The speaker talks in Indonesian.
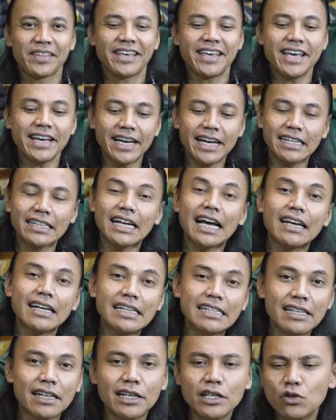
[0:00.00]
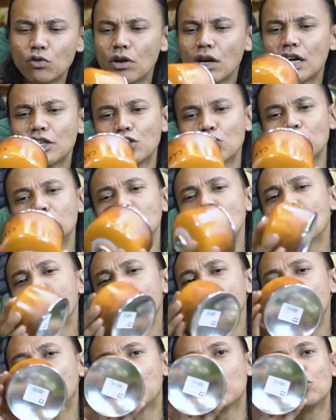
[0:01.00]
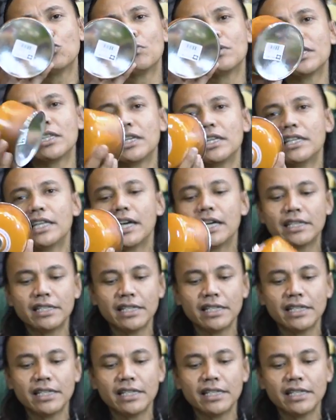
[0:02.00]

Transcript: Ya kan? Kanisternya juga nggak cukup nggak gede kok, cuma segini